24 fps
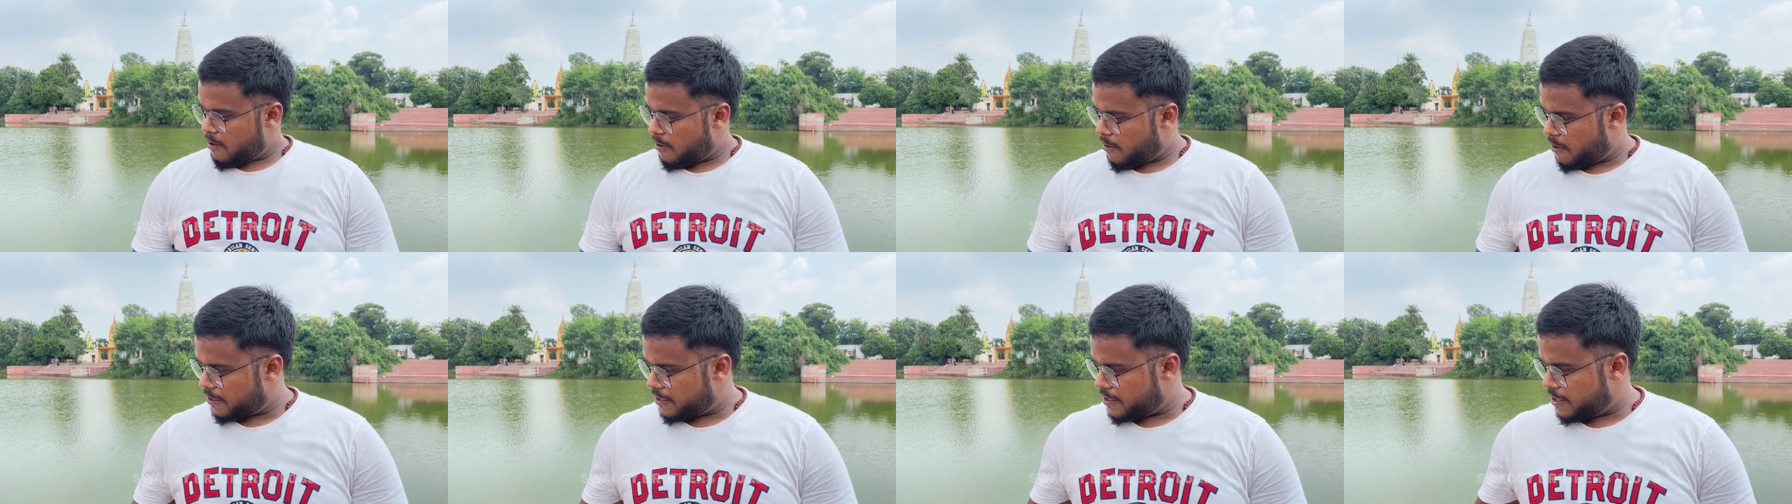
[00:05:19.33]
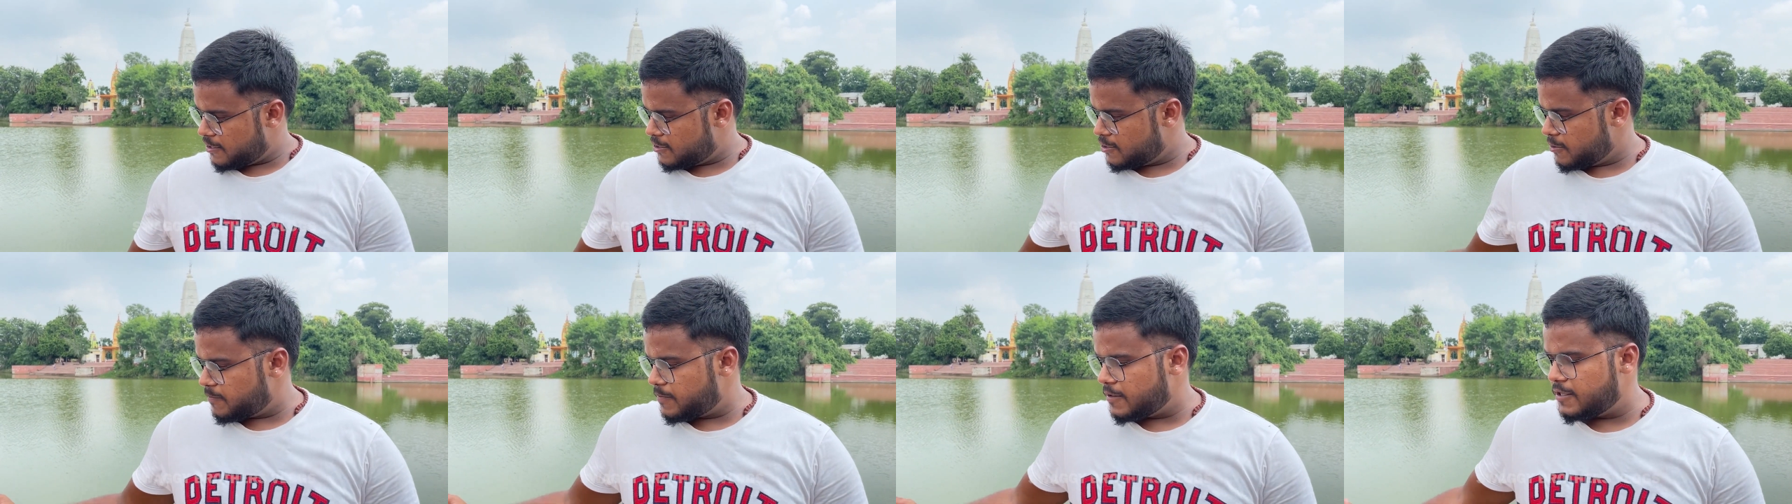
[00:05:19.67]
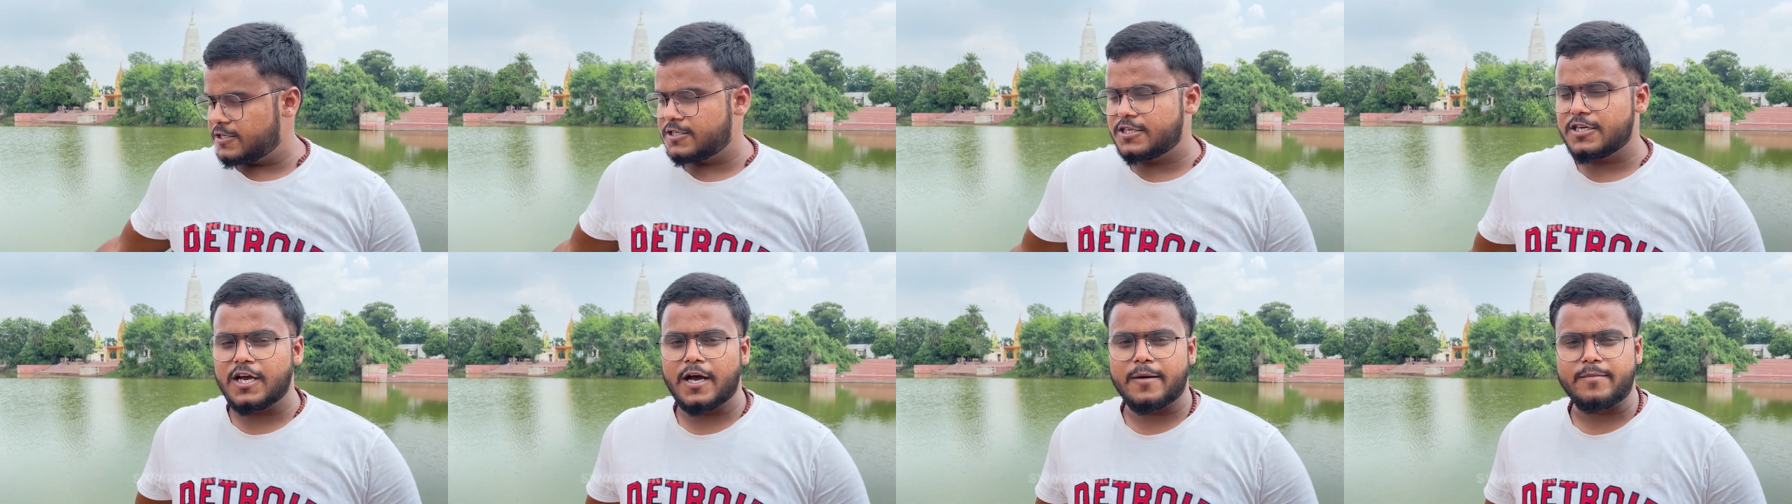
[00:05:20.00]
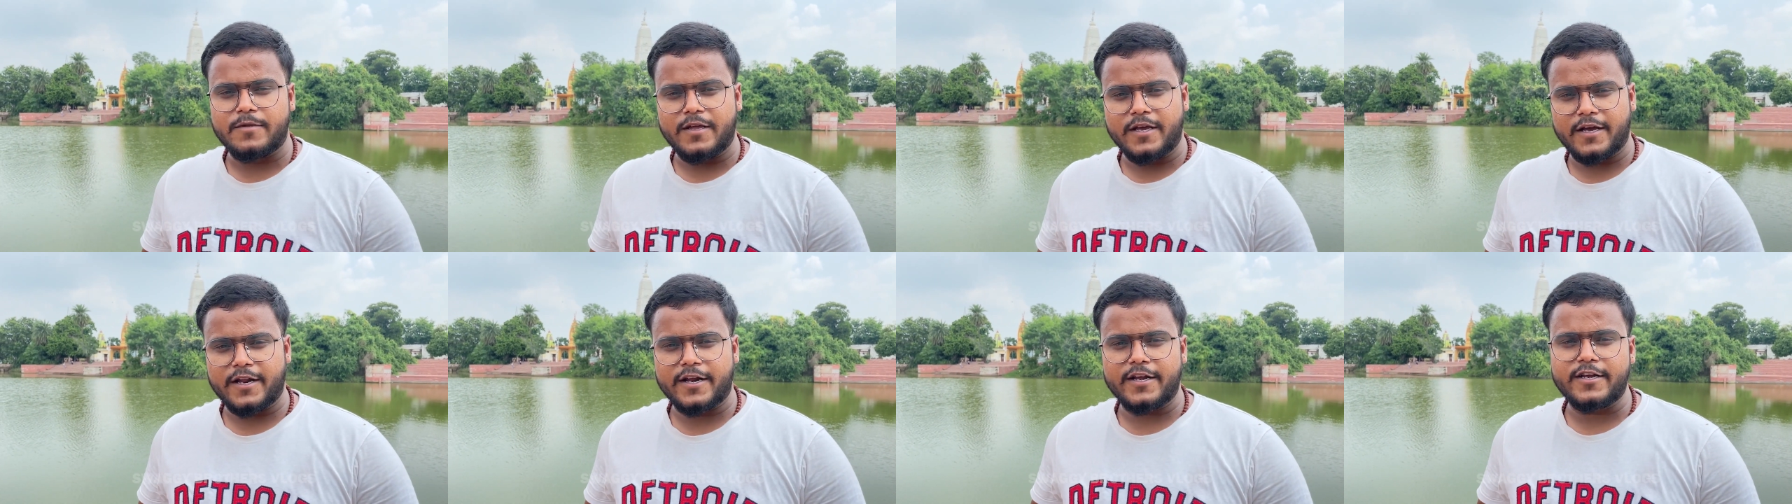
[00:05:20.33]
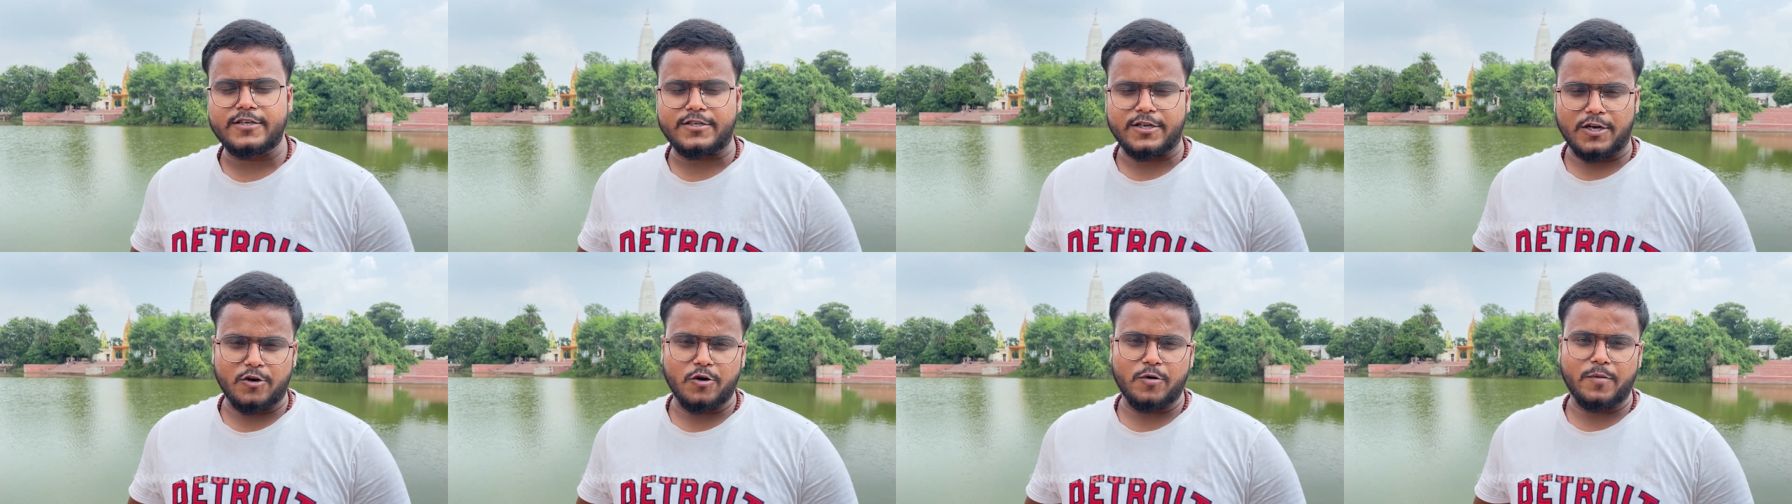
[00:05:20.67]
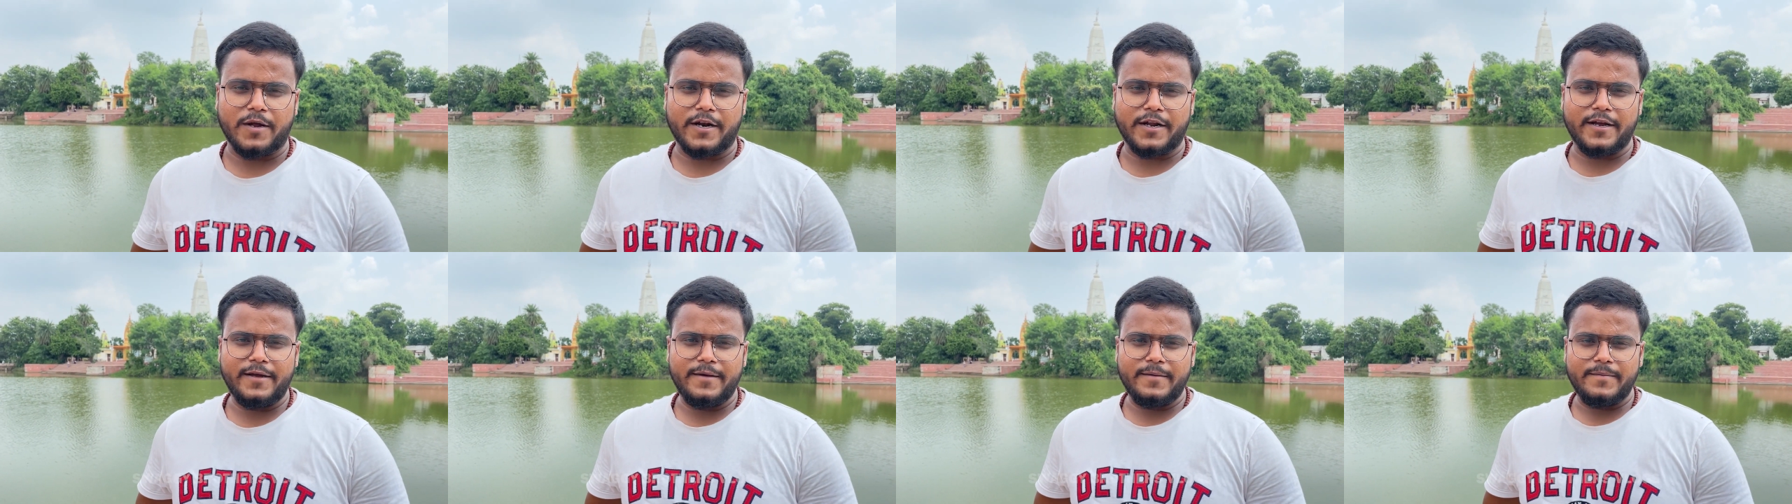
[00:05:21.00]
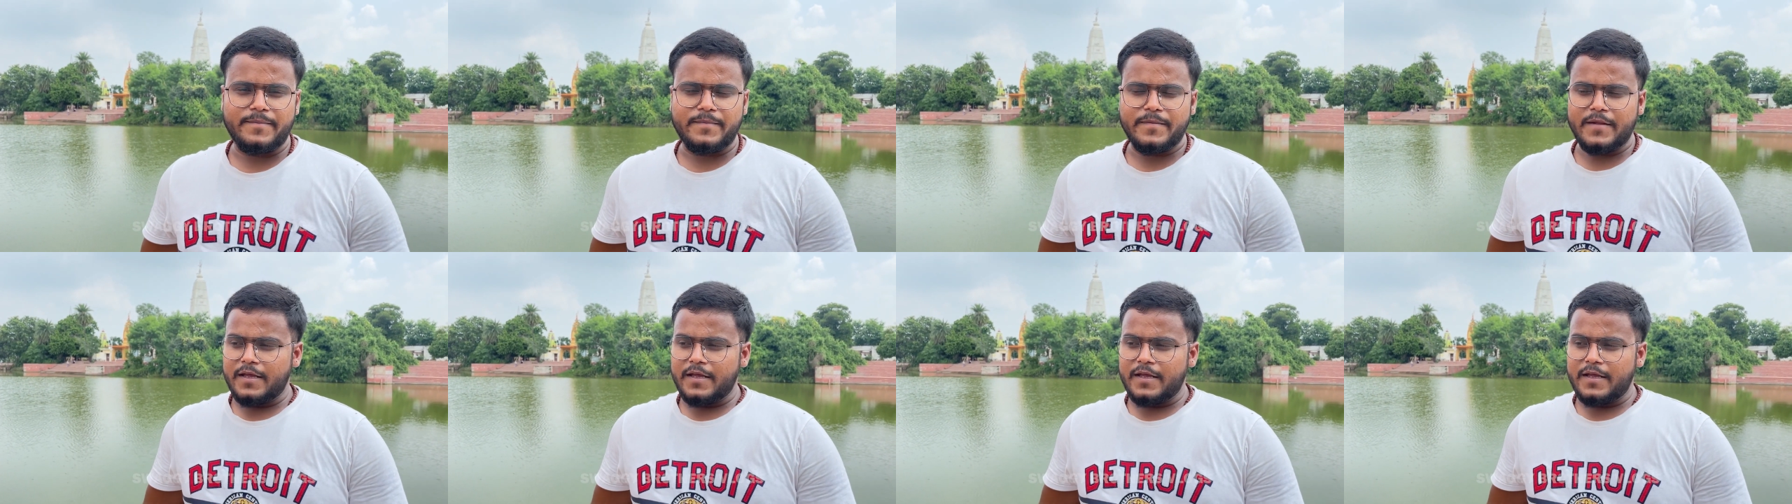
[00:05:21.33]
और ये जो पीछे आप देख रहे हैं ये सरोवर है